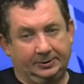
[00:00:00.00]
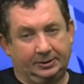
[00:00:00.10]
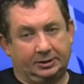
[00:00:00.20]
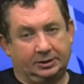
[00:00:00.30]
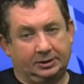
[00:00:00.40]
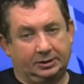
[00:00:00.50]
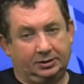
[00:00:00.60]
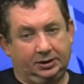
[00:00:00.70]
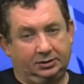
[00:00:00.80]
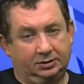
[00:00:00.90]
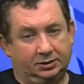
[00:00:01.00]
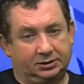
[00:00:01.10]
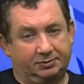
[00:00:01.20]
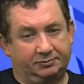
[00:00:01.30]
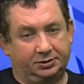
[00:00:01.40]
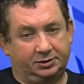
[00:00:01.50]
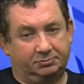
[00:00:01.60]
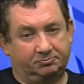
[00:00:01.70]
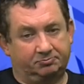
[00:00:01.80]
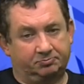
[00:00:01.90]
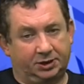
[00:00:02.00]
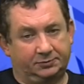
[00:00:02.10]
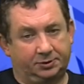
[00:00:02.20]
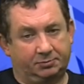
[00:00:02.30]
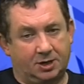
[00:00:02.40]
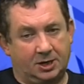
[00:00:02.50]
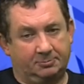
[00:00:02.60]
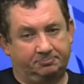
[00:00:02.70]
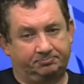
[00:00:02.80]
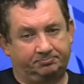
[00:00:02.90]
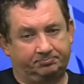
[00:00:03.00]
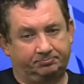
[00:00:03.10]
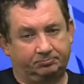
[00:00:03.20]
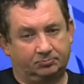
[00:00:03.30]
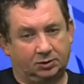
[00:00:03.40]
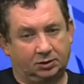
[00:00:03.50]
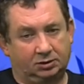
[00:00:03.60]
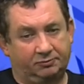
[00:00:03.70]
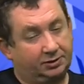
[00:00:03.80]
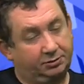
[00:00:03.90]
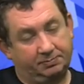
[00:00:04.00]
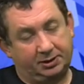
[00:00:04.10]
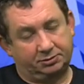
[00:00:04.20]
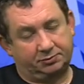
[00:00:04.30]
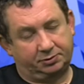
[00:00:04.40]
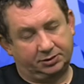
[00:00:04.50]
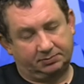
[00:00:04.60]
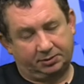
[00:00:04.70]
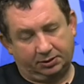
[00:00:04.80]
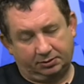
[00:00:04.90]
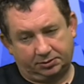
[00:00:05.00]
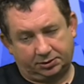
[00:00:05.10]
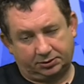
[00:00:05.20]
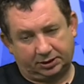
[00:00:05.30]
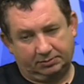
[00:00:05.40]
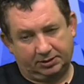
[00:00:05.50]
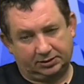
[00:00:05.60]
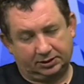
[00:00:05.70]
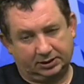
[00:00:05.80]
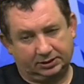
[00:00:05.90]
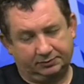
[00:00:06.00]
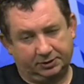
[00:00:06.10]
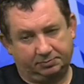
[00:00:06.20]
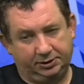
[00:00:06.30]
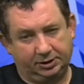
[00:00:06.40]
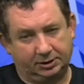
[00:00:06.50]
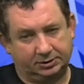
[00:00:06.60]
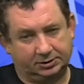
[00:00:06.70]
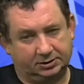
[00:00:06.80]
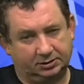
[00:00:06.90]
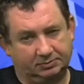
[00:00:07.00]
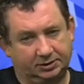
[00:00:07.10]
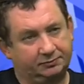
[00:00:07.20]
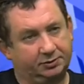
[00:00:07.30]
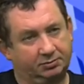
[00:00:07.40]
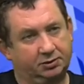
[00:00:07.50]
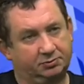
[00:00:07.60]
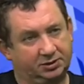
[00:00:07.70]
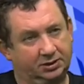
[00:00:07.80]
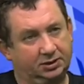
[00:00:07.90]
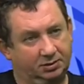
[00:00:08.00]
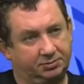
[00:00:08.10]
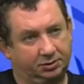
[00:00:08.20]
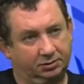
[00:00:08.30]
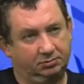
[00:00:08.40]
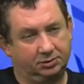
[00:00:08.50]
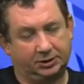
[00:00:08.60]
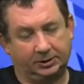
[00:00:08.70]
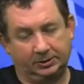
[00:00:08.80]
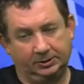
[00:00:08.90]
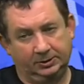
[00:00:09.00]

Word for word: E, jedno jest pewne, że mm, Platforma, mm, gwarantuję panu, że wkrótce pojawią się takie bardzo negatywne opinie ze strony Platformy względem Lepszego Lubuskiego.